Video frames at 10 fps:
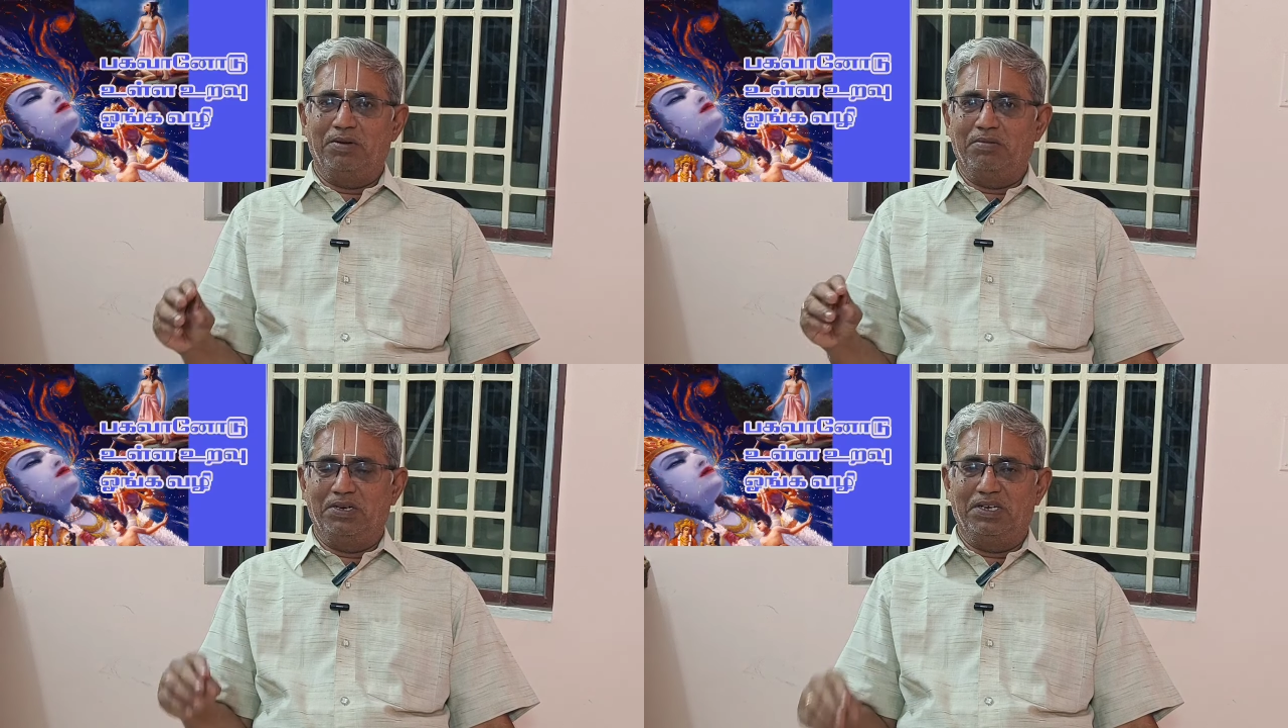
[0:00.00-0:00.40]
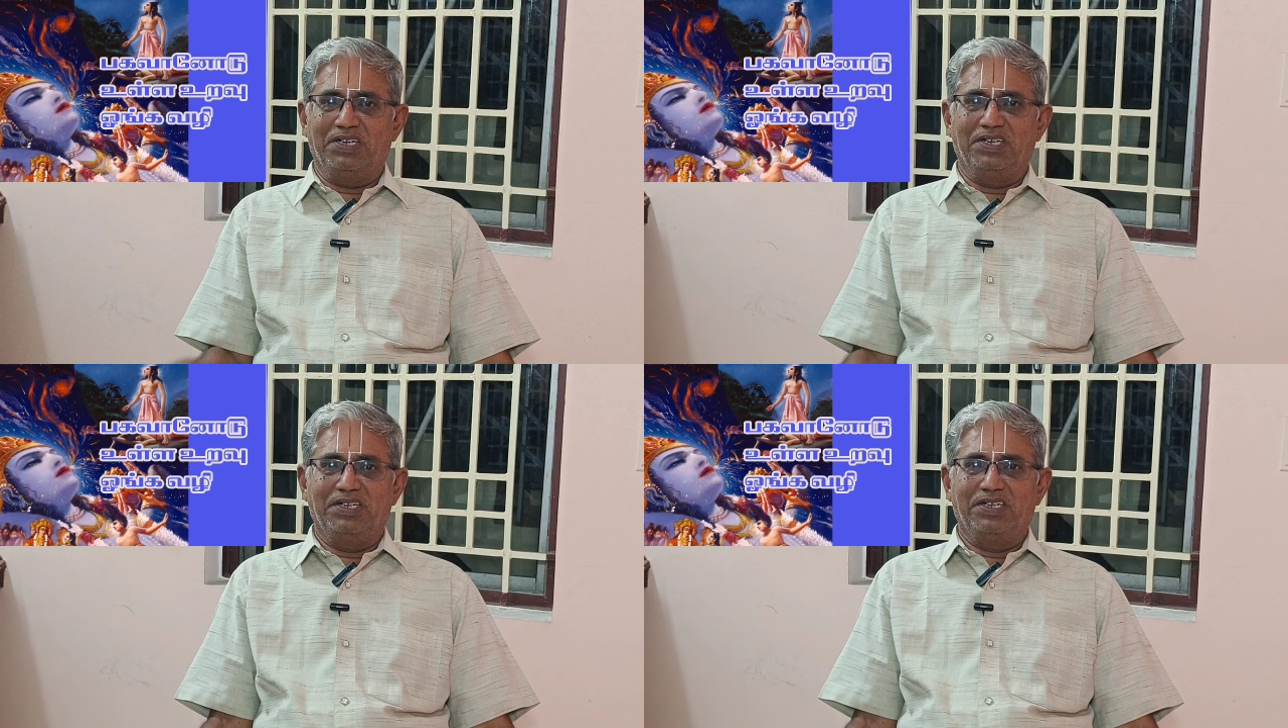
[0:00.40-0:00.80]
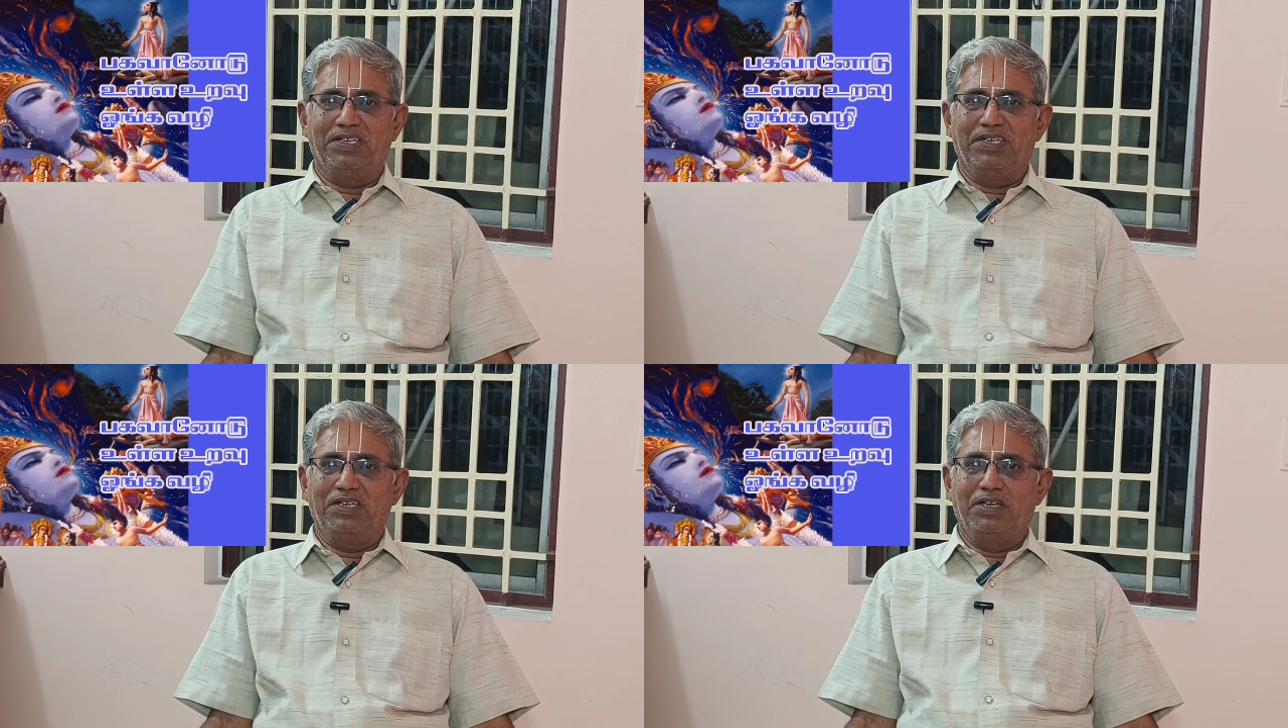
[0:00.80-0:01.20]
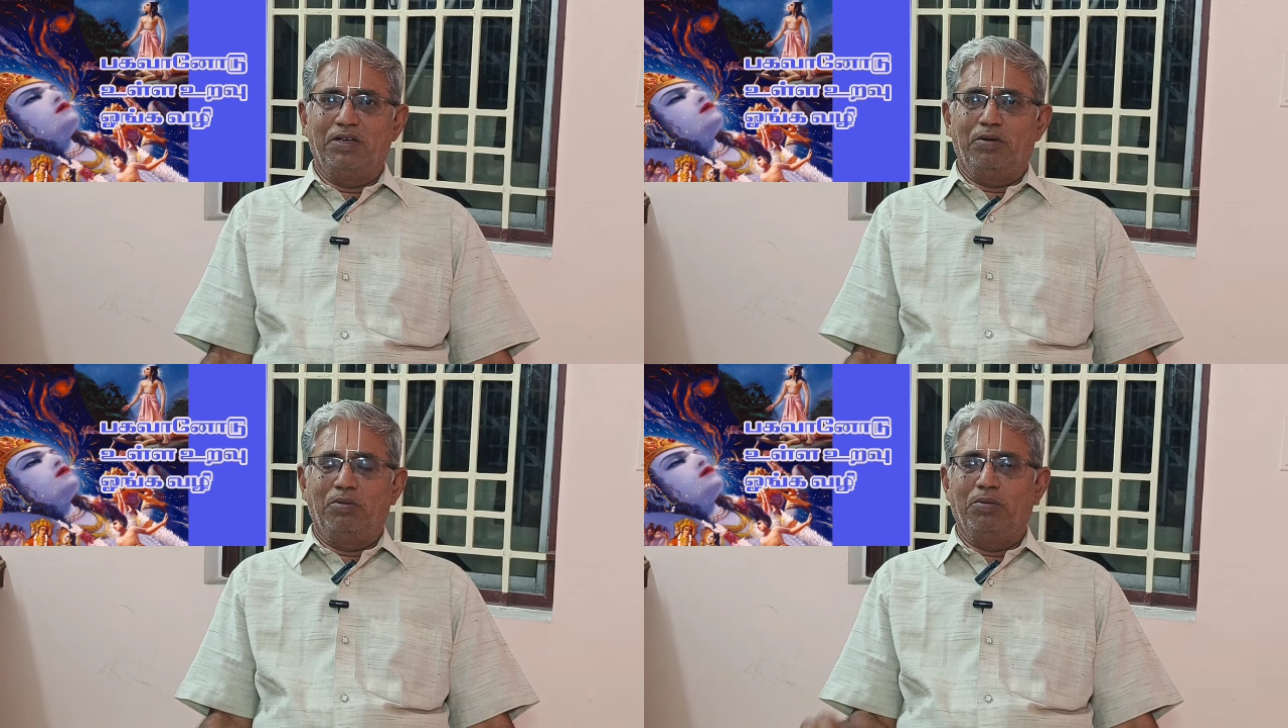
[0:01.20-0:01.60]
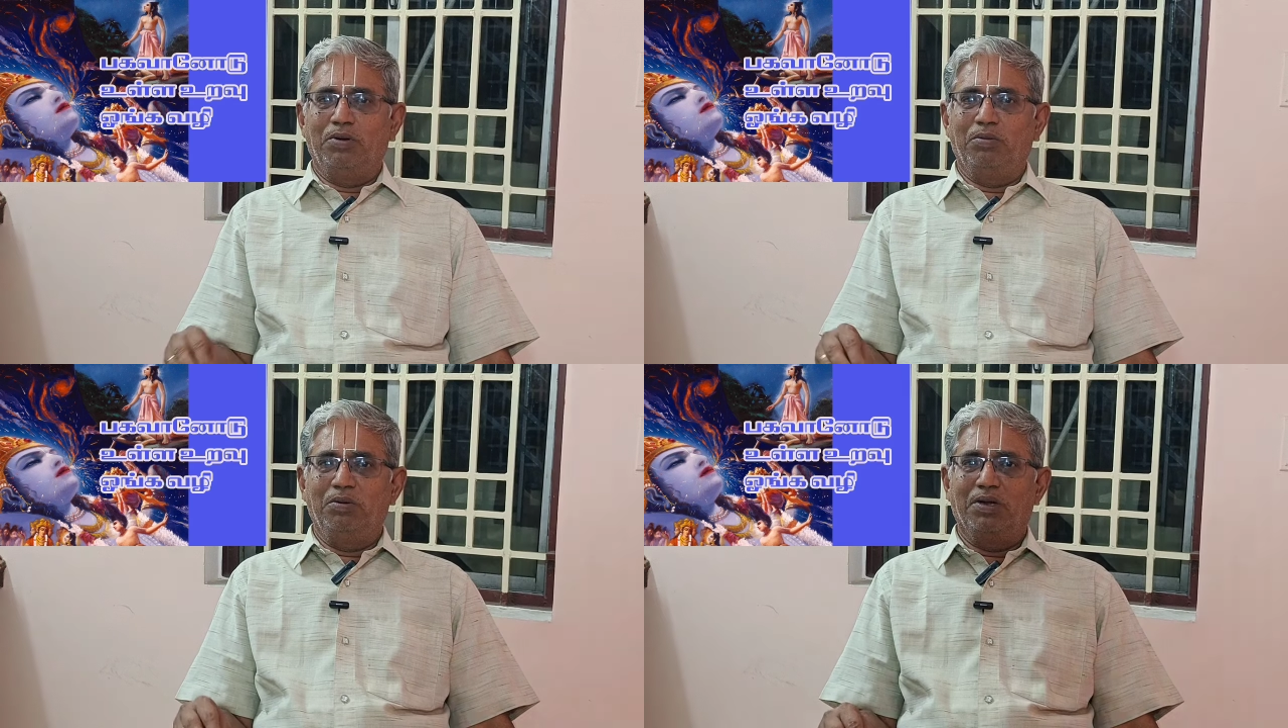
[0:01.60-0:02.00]
உறவு இருக்கு
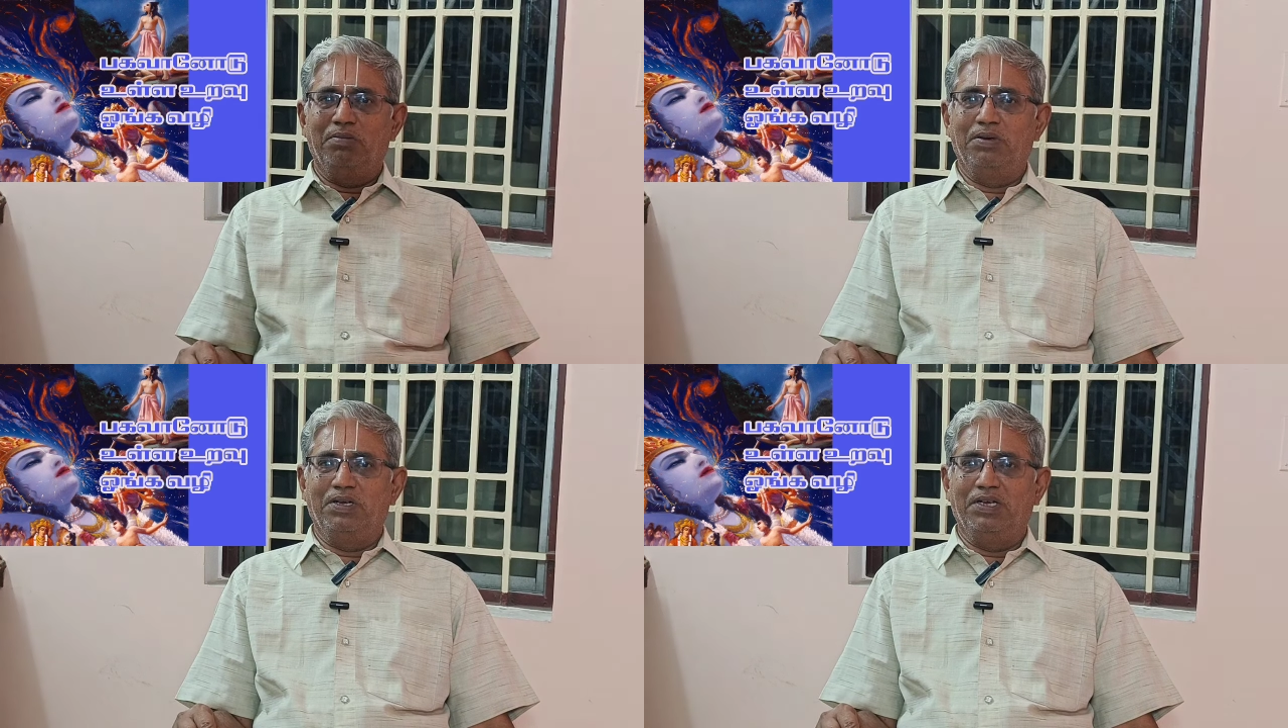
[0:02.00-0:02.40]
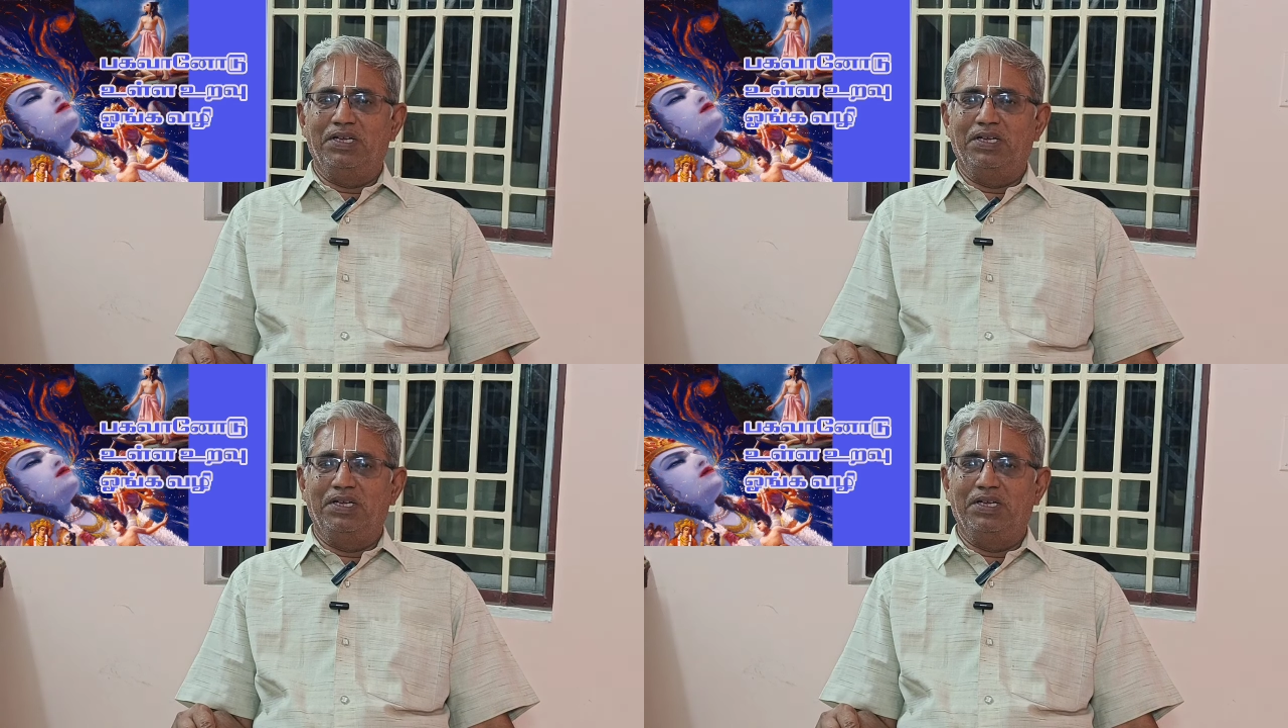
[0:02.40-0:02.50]
ஒரு உறவு